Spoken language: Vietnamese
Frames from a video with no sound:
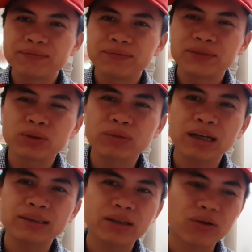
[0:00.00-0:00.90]
chúng
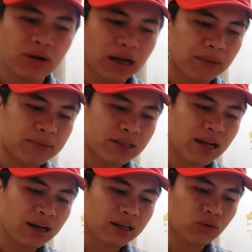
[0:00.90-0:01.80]
ta sẽ có cảm
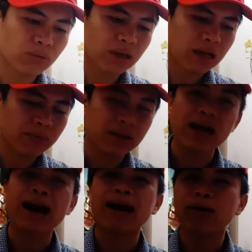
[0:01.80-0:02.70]
giác là chúng ta bị
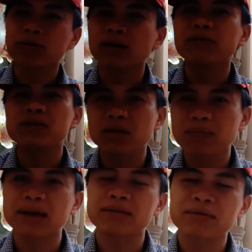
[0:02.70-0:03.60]
ảo tưởng về sức
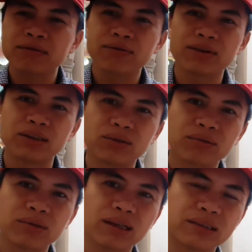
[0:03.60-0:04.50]
mạnh và
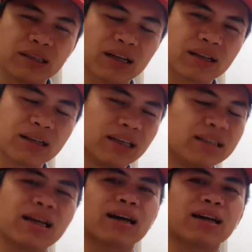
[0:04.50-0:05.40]
chúng ta sẽ
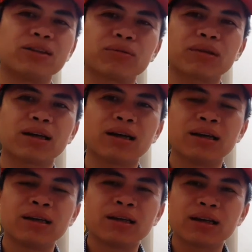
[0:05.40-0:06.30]
nghĩ rằng là chúng ta
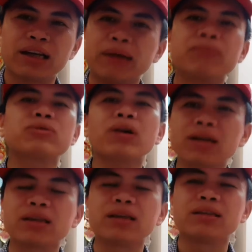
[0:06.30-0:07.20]
kiểm soát
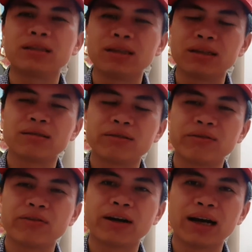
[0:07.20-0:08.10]
được thị trường
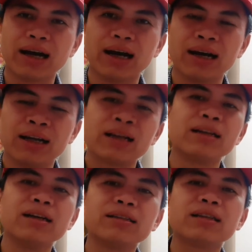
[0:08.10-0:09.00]
và
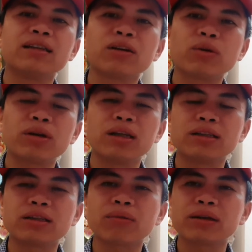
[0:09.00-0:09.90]
đưa ra những quyết định
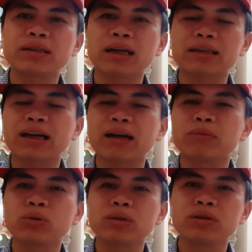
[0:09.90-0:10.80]
trong cái trạng thái cảm
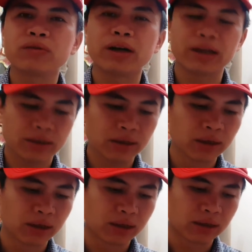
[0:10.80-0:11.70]
xúc như vậy
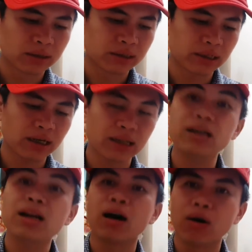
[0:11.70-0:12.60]
thường sẽ là
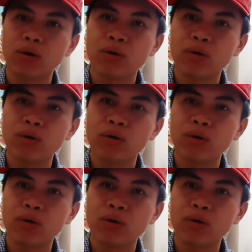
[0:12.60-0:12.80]
rất ẩu